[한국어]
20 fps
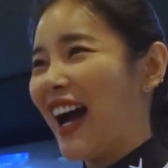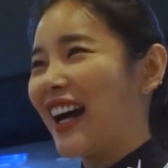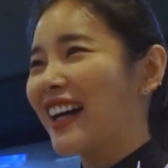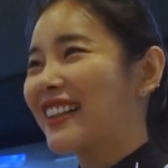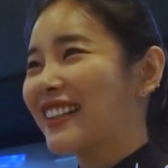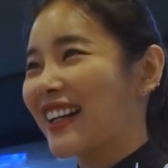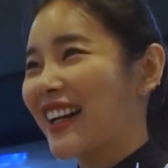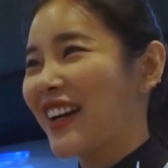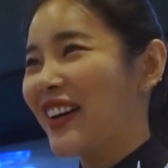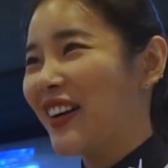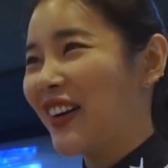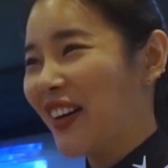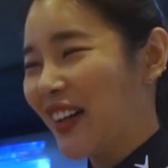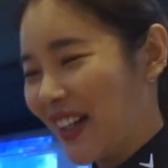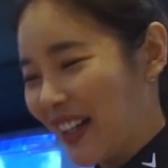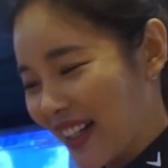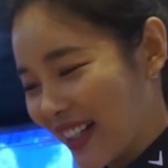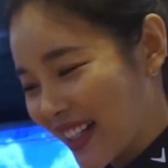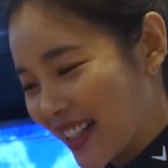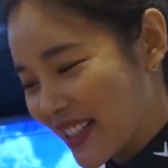아, 그래요?
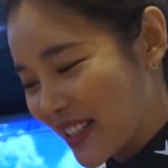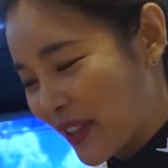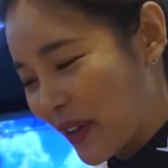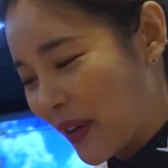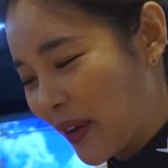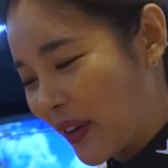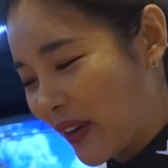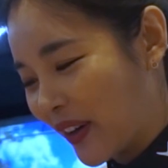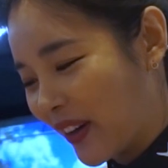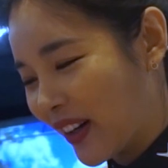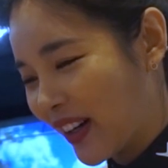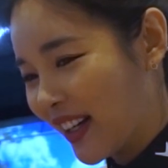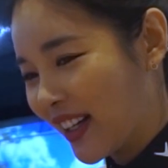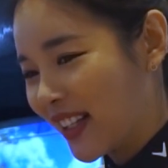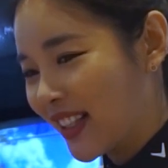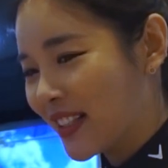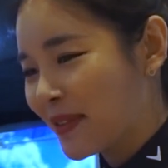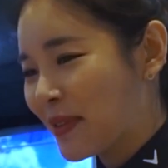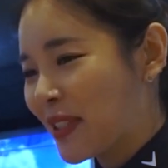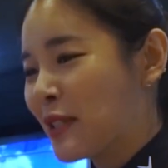네네. 그래서 네.
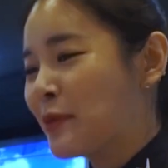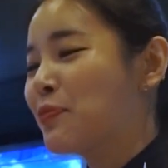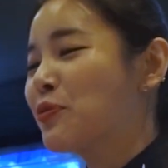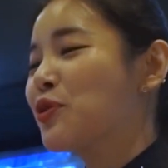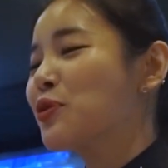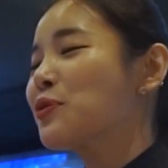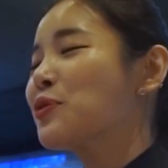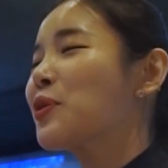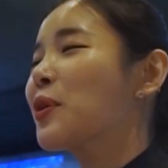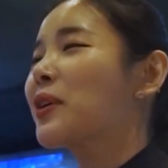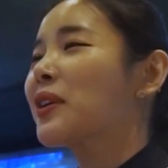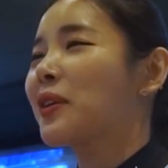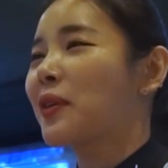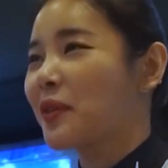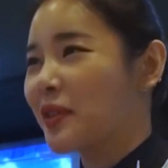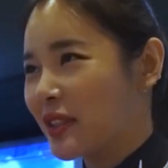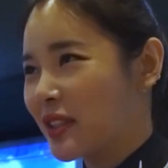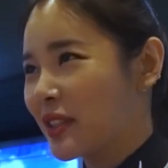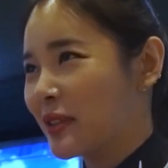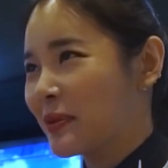집중적인
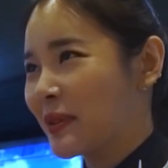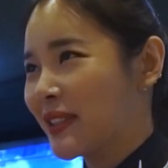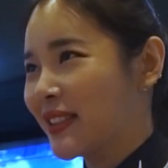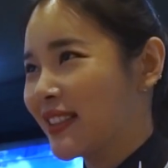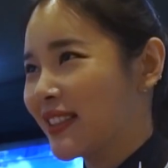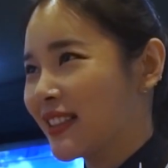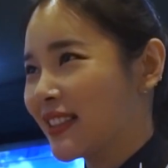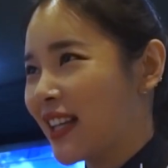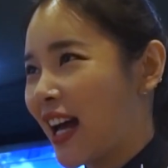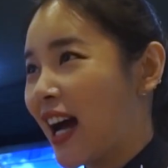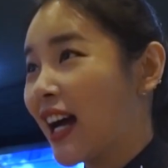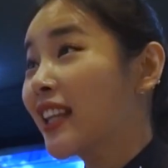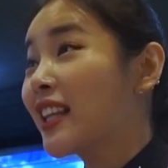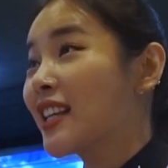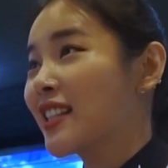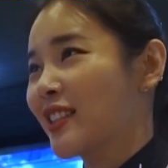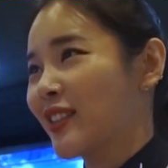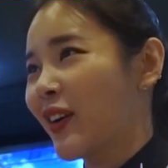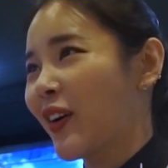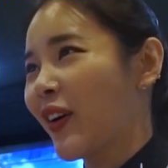연습은 아, 안
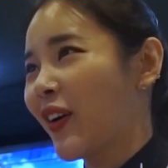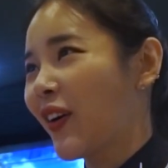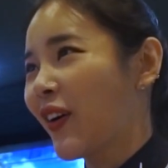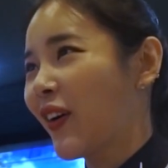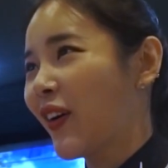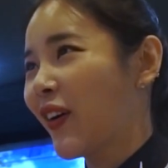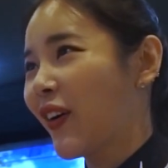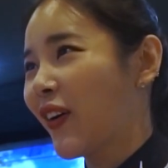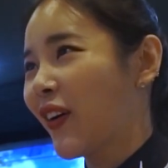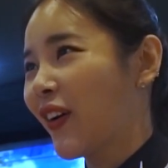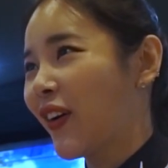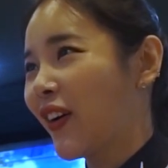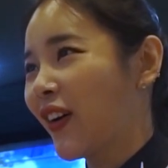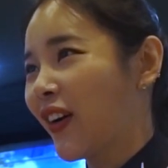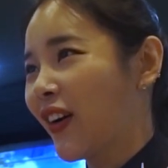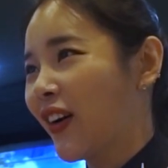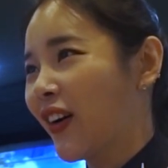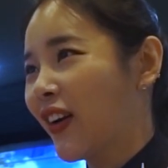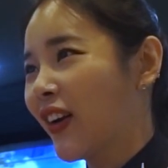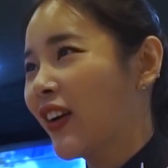했어요.
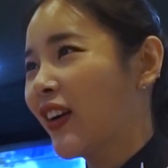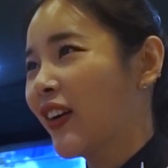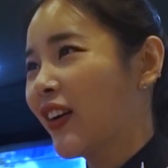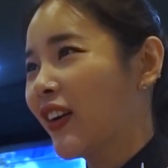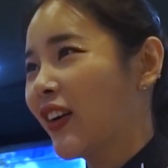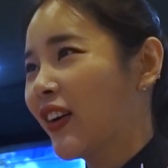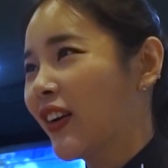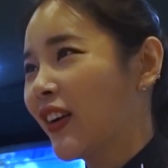아, 정말요?